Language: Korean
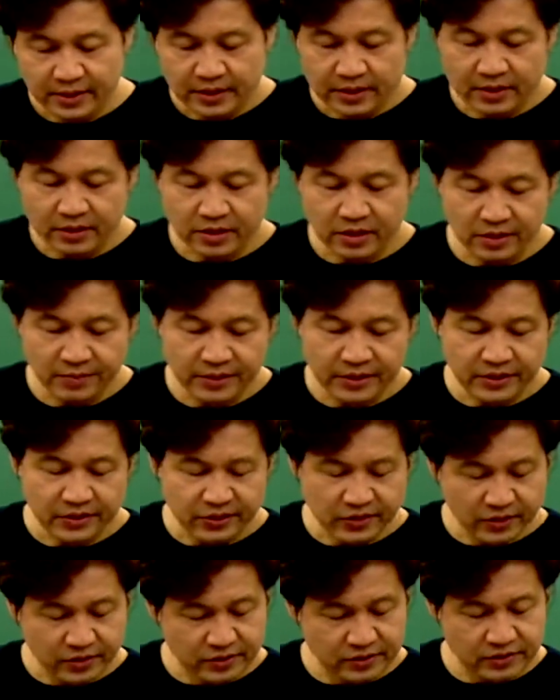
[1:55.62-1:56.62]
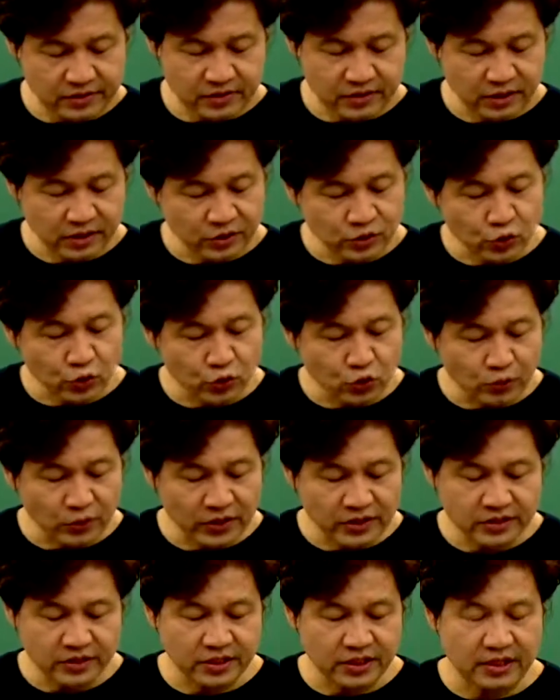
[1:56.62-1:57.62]
어, 그러면요, 어, 종류
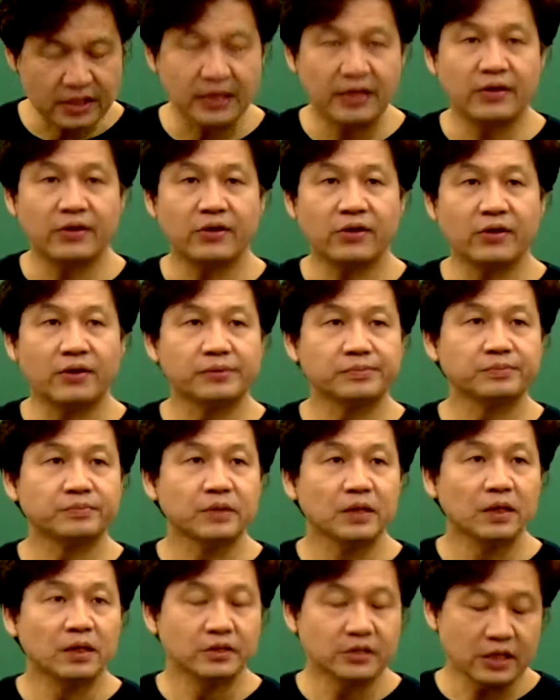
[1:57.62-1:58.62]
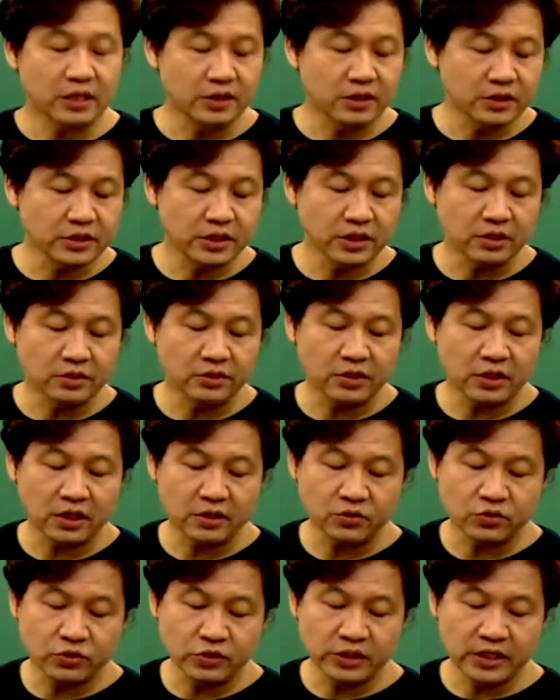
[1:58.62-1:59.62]
봤으니까요. 자, 이것이
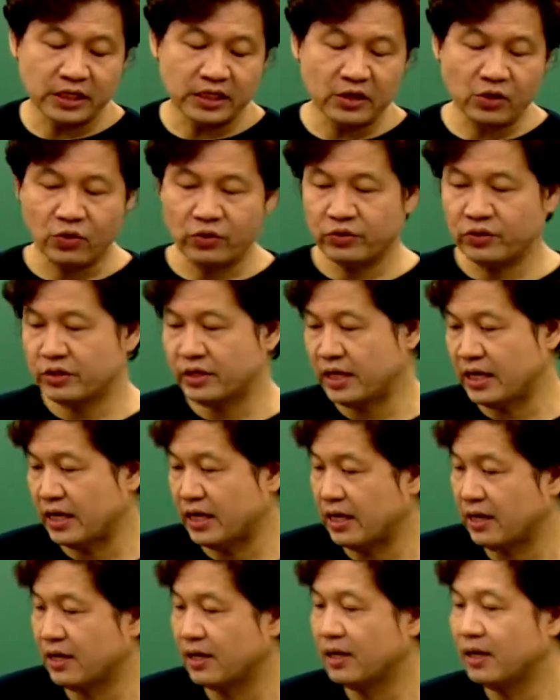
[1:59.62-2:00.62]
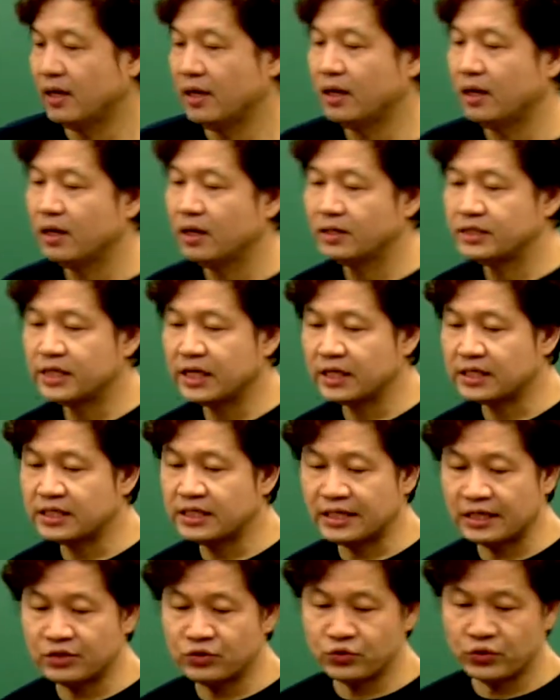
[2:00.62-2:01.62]
어떻게 출제가 되고 있느냐. 어, 제가
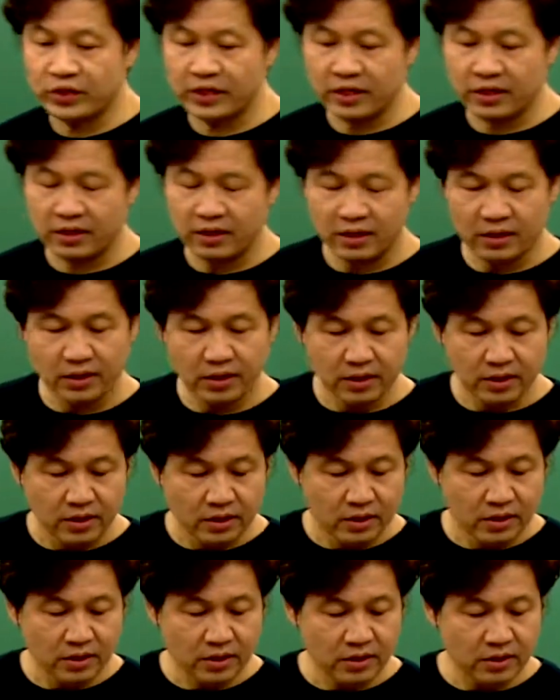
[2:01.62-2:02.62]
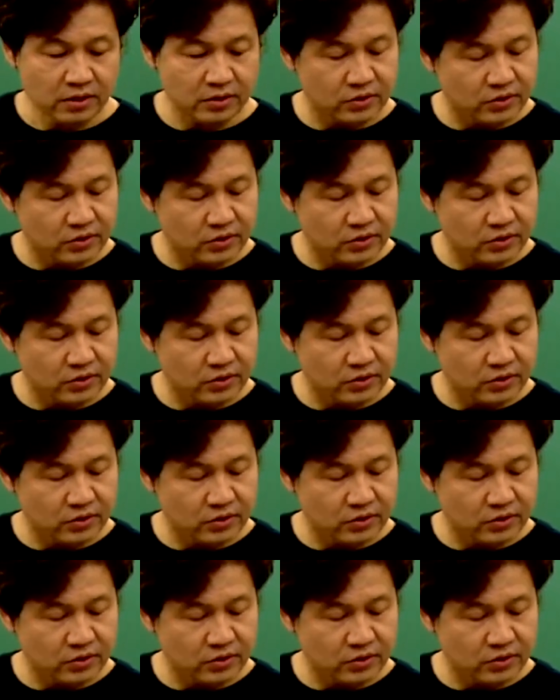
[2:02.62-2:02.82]
지난주에 어,